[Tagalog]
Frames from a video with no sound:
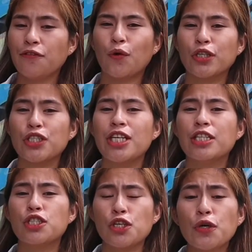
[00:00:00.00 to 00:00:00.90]
But of course, you
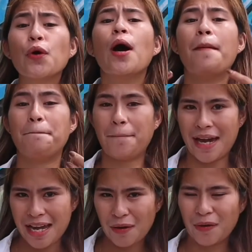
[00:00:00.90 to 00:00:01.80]
need to
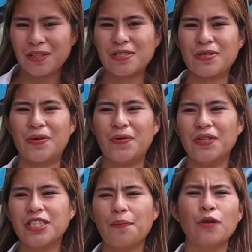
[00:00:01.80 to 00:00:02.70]
pay also.
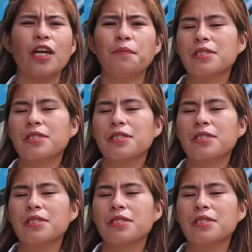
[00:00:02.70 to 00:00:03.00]
And dyan, pwede na